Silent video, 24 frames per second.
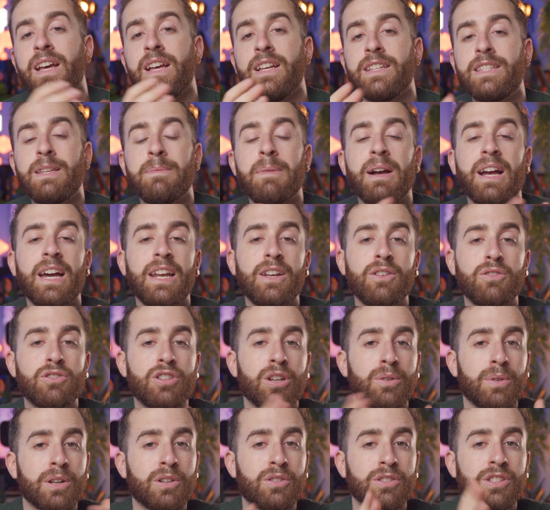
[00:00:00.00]
se magari non
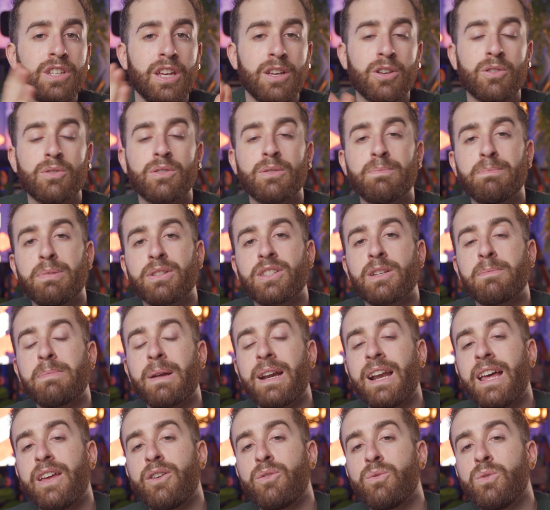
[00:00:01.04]
c'è qualcosina di cui possa
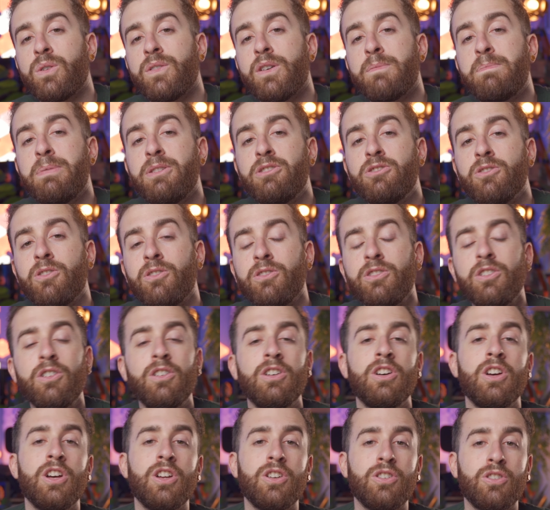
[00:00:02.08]
parlare in un nuovo episodio.